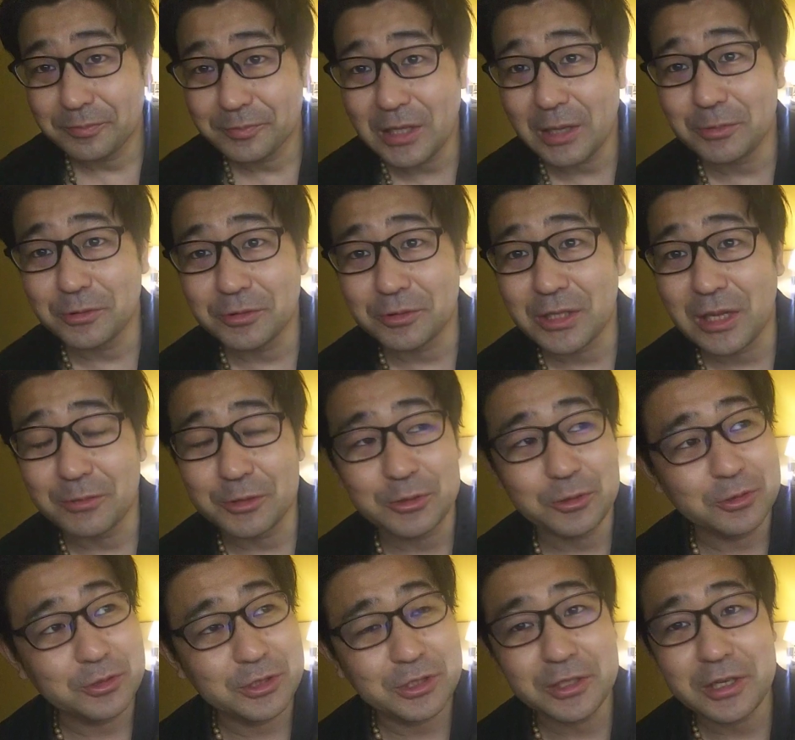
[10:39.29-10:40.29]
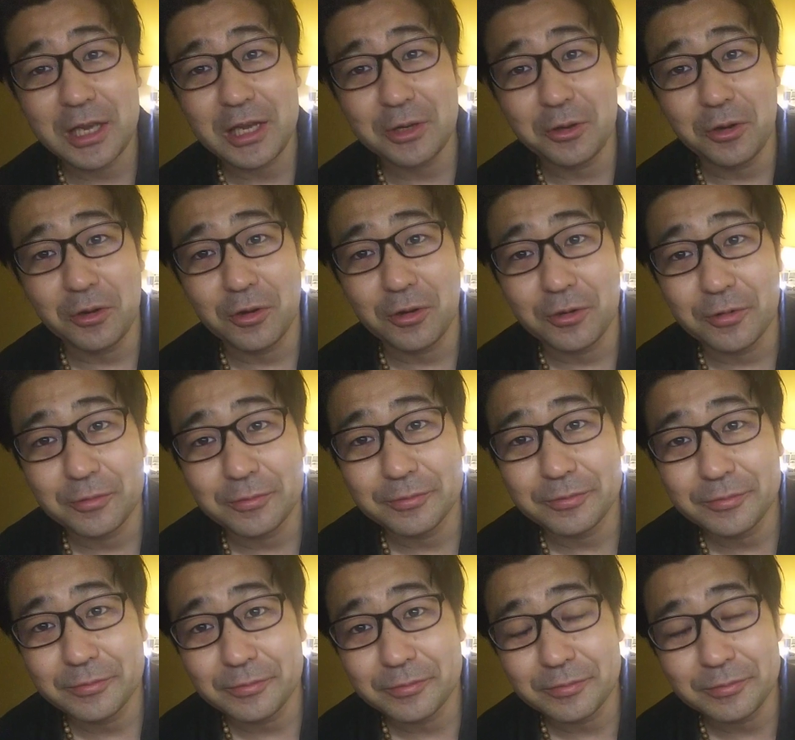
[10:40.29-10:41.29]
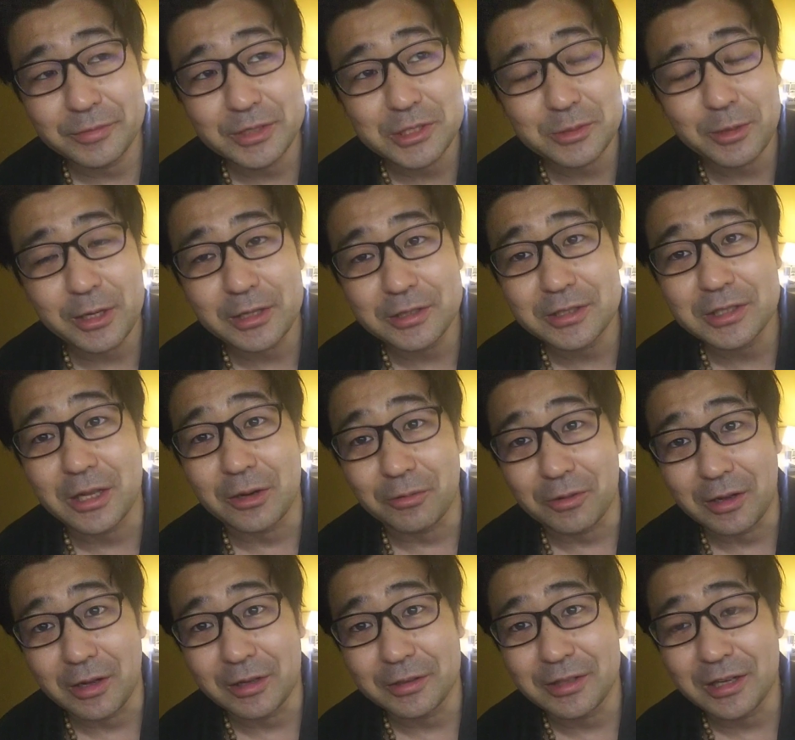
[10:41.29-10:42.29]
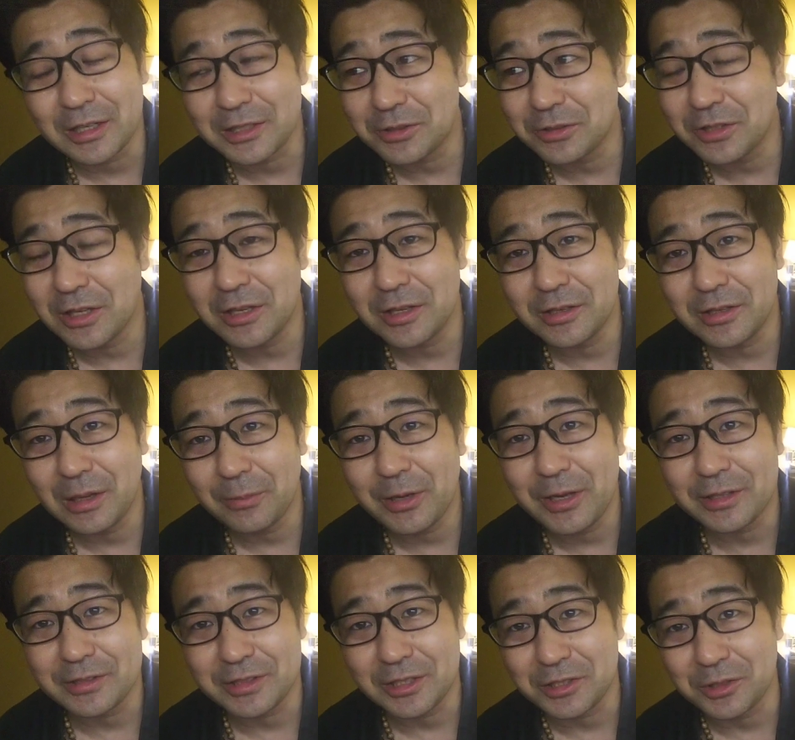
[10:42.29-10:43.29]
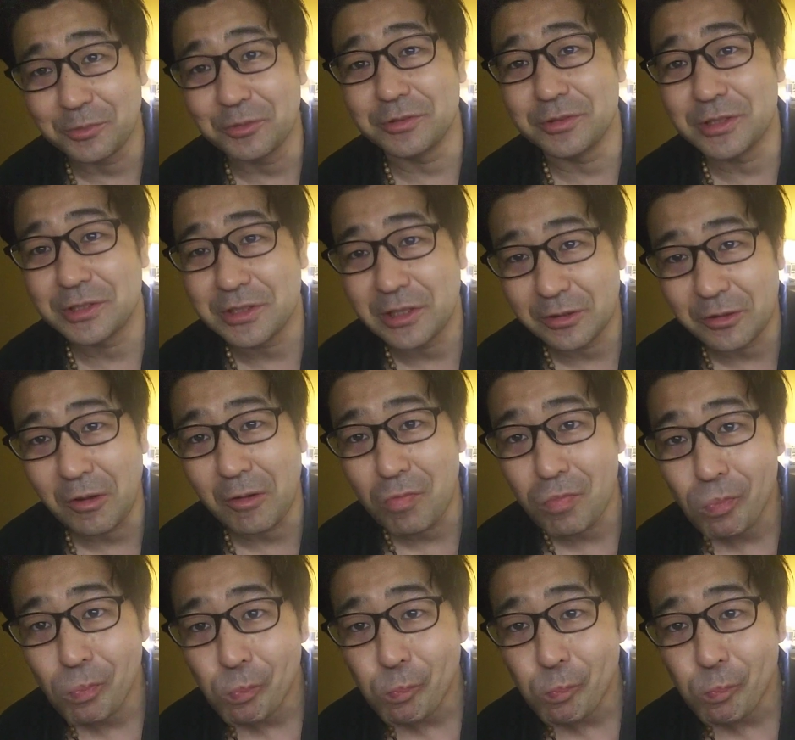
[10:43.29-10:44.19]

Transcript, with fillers: 多分多分そっち系の密売やってたのがなんかそんなやばいやつだと思うんですけど